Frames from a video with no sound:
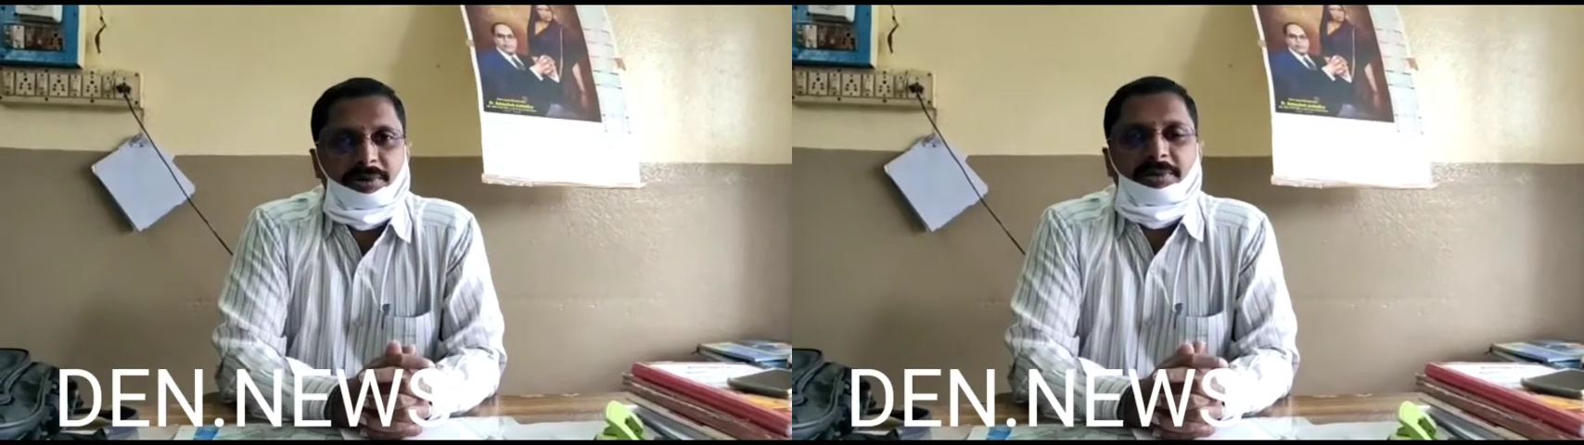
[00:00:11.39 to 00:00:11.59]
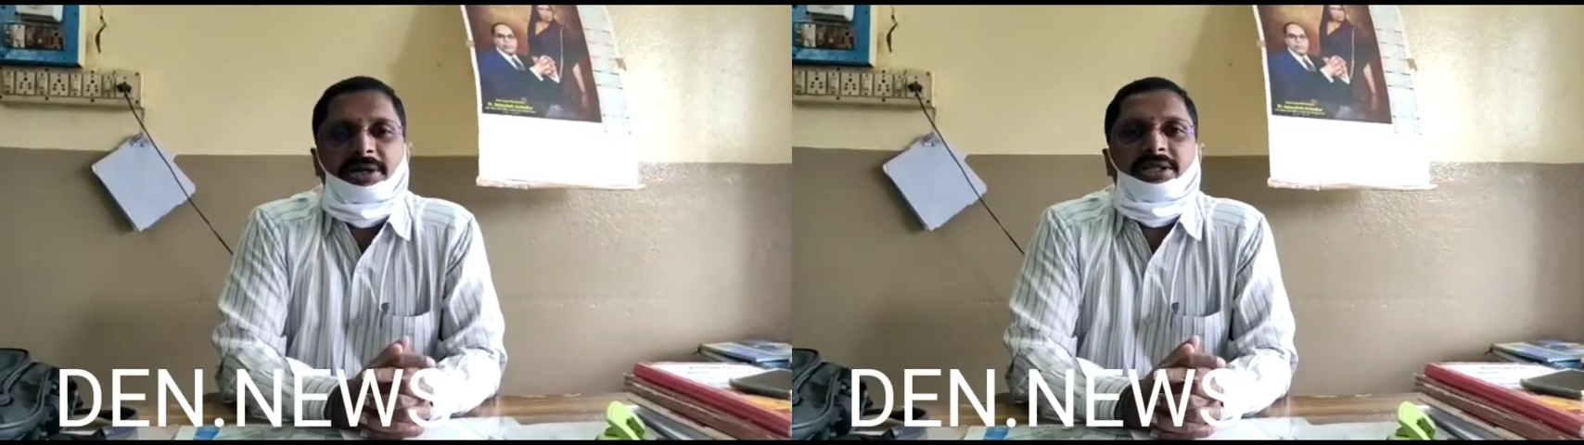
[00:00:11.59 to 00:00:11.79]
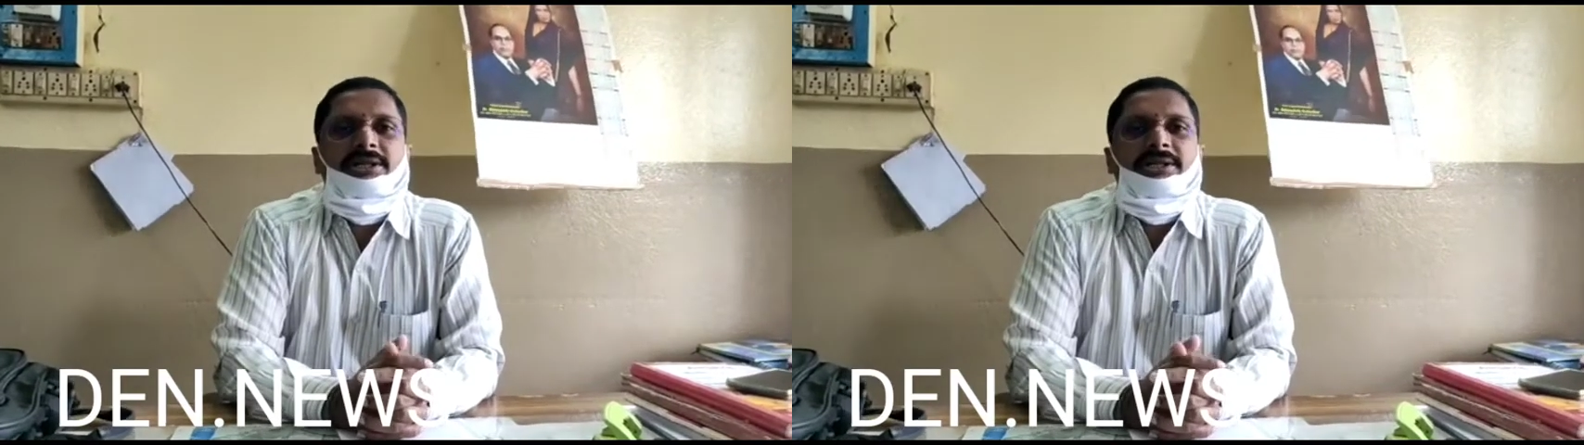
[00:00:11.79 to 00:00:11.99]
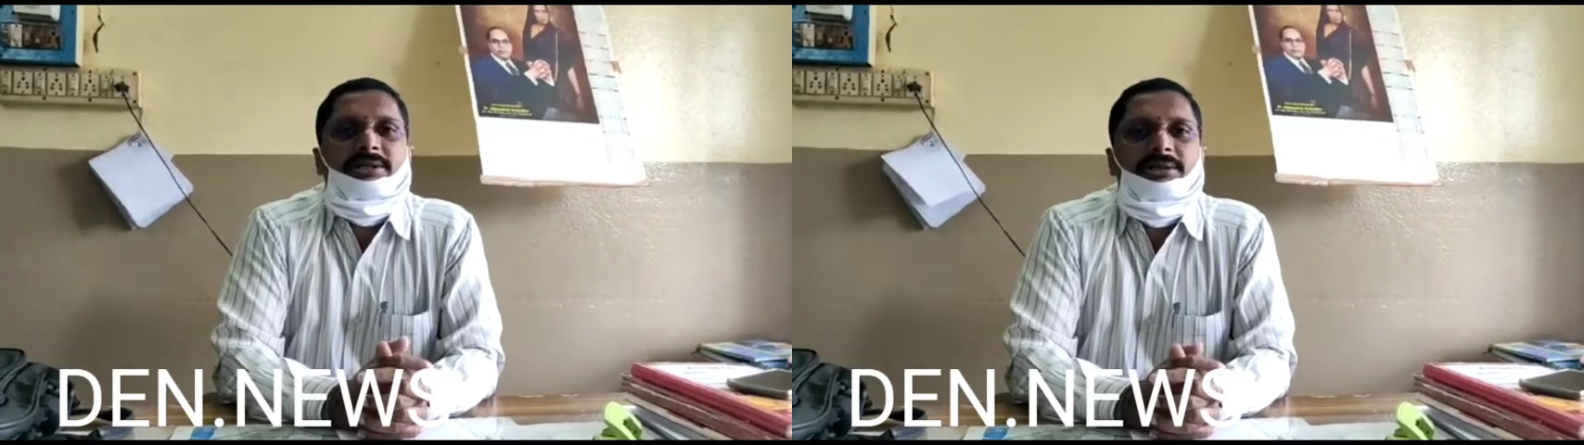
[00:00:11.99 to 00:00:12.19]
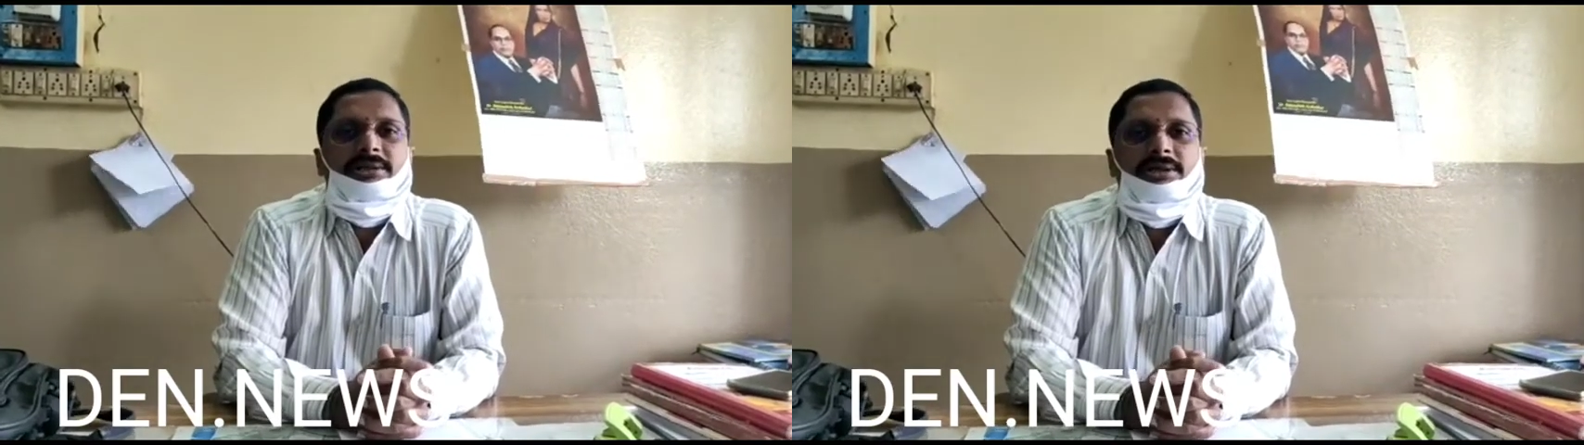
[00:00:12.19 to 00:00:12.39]
ఈ
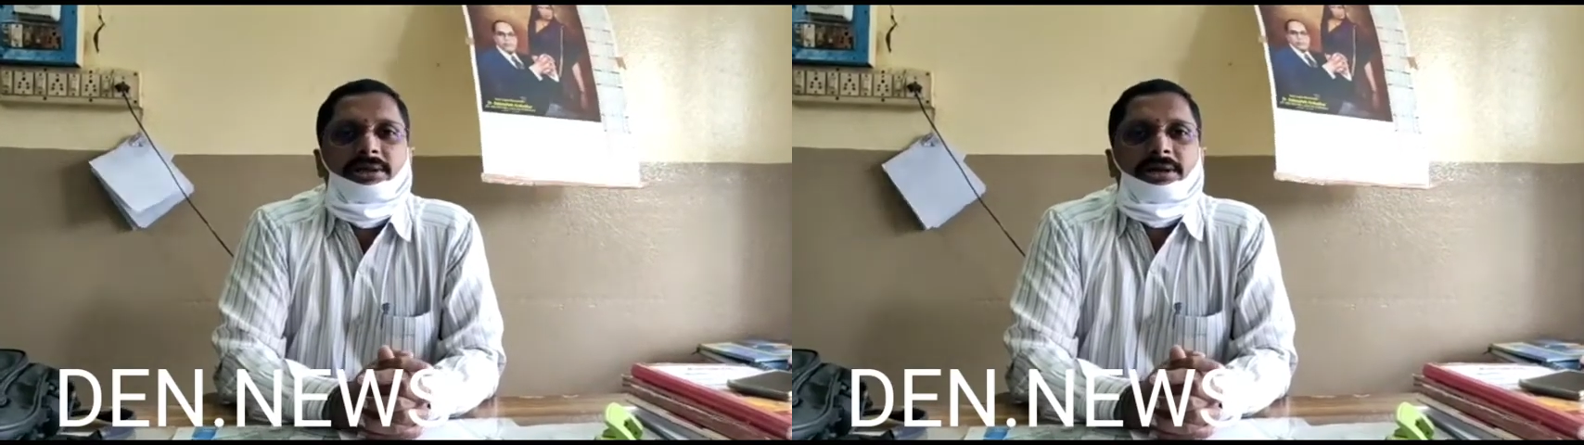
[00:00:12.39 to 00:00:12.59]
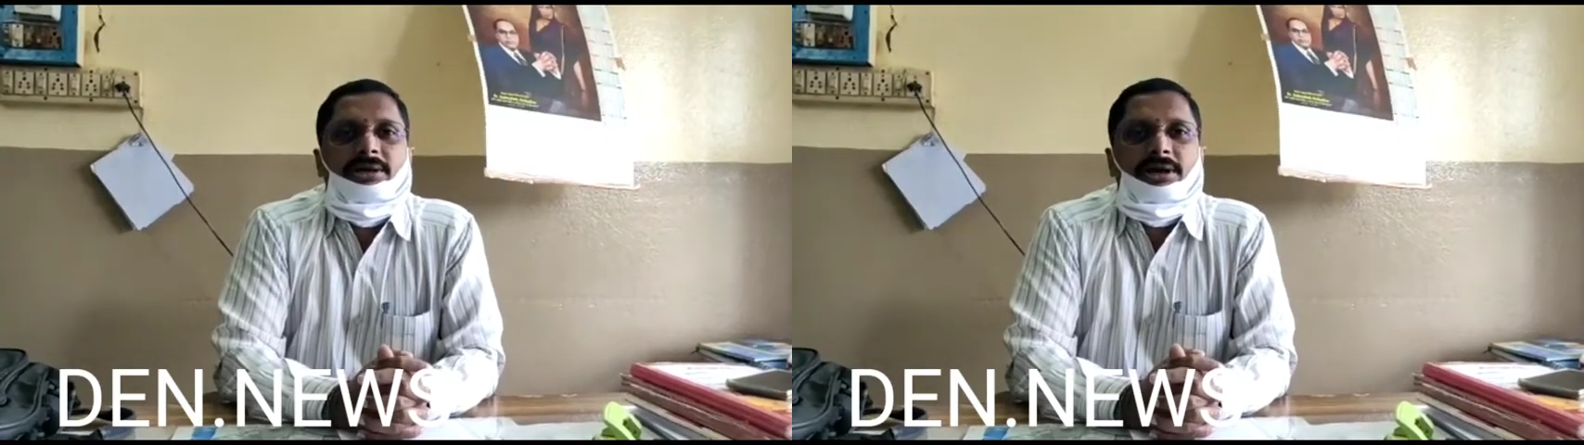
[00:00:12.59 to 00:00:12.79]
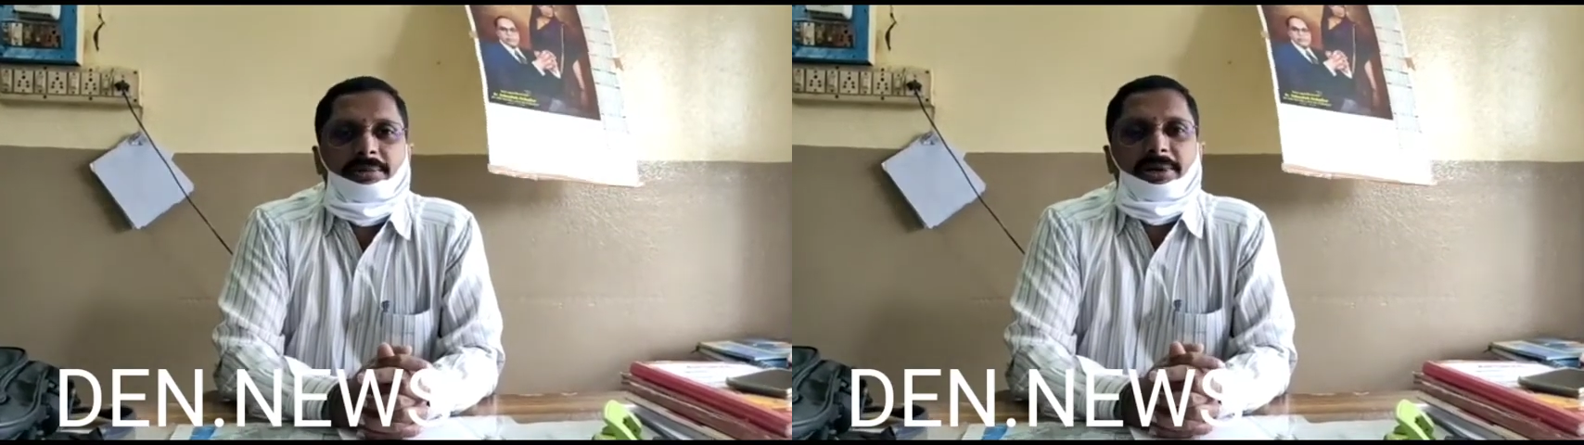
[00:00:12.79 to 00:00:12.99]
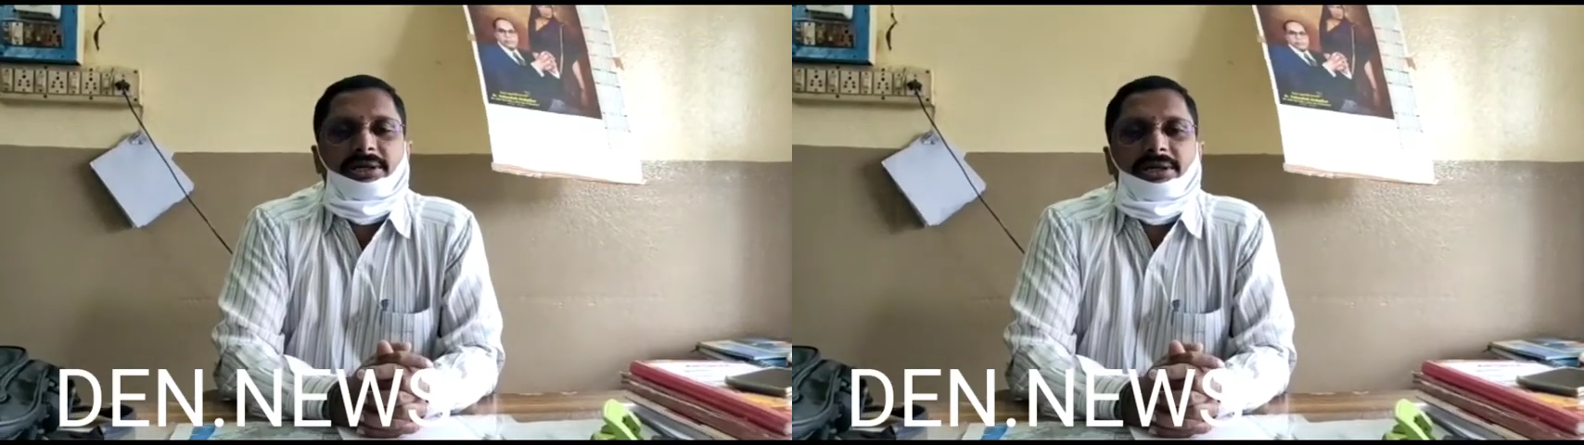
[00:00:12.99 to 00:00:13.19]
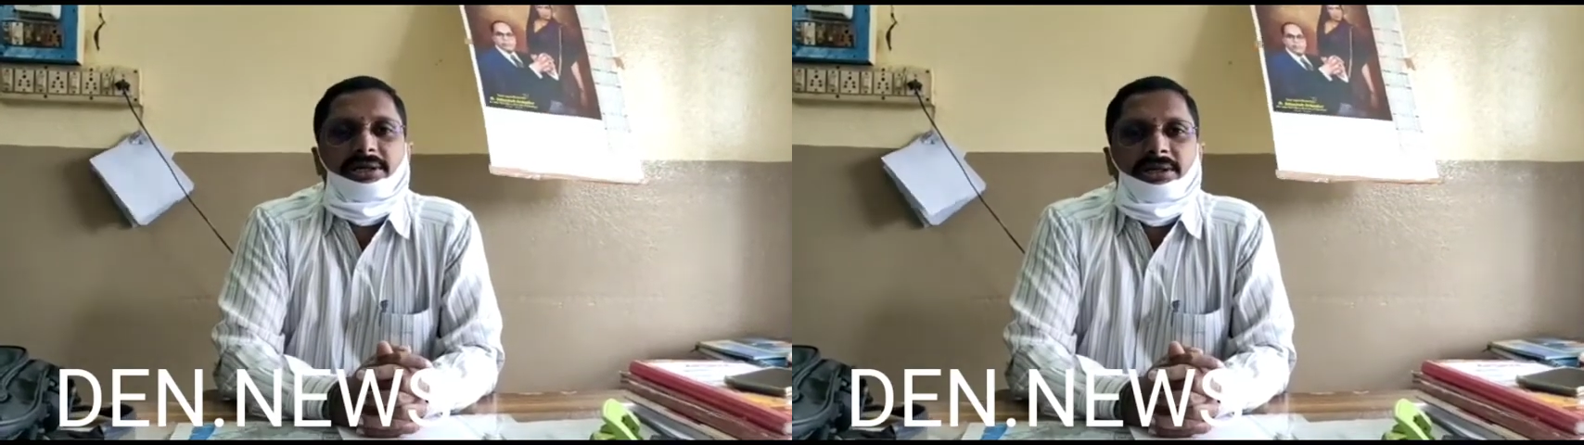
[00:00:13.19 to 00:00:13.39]
అవకాశాన్ని
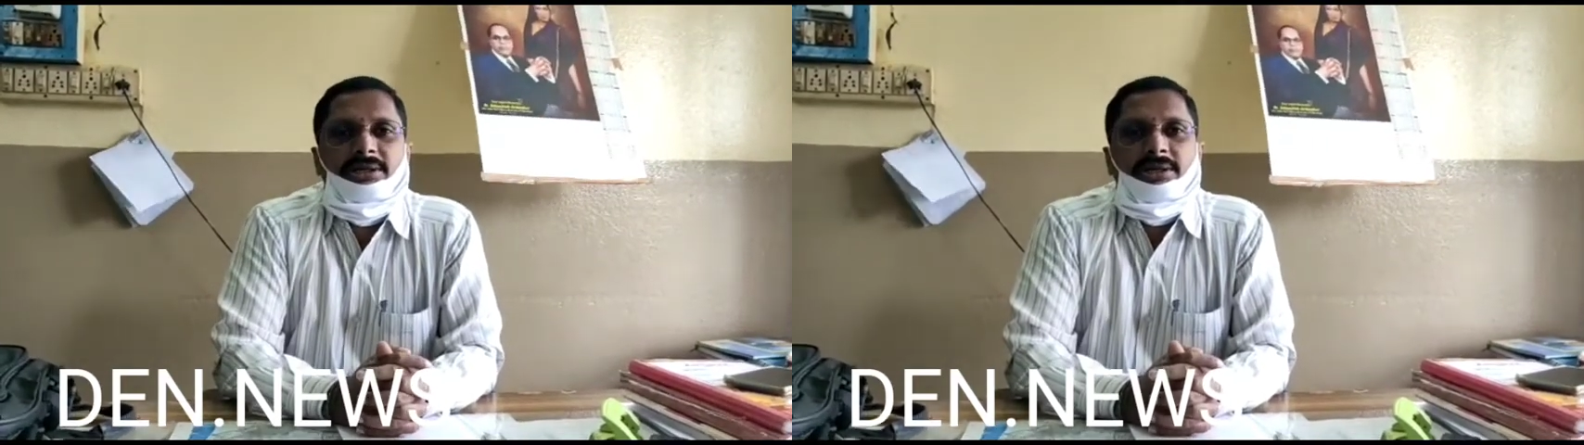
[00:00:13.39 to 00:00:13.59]
బస్